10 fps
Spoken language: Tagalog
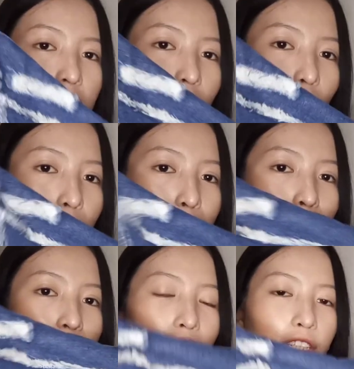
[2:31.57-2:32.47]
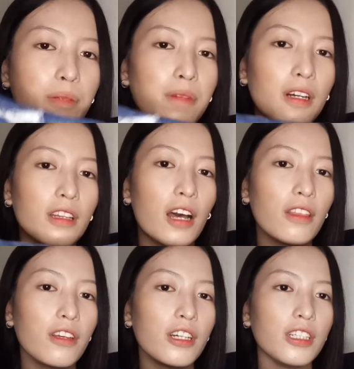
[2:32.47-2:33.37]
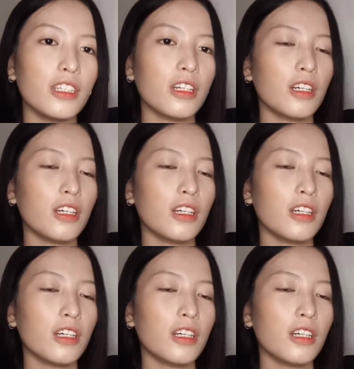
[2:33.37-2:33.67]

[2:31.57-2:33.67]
sa lower part na siya mga tattered